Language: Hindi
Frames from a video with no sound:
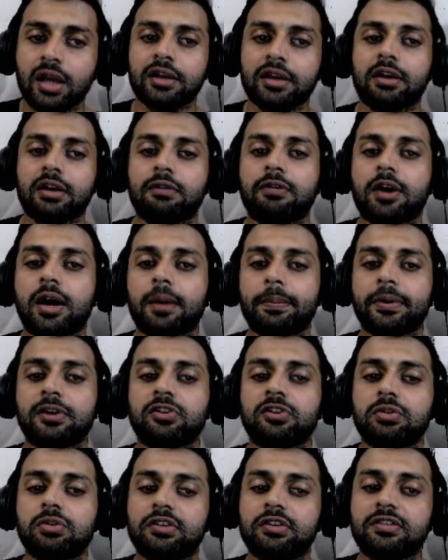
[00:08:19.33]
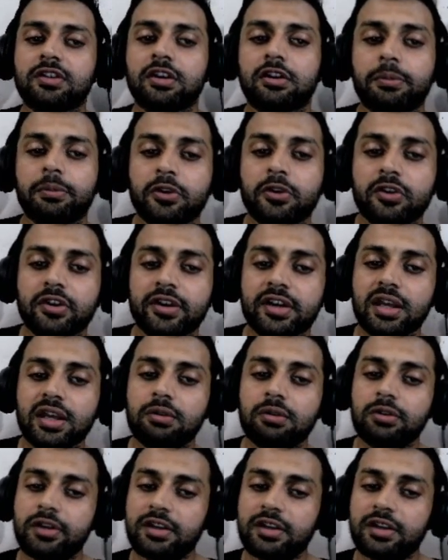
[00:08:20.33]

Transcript: कि वहाँ पर जो इसकी कम्युनिटी है वो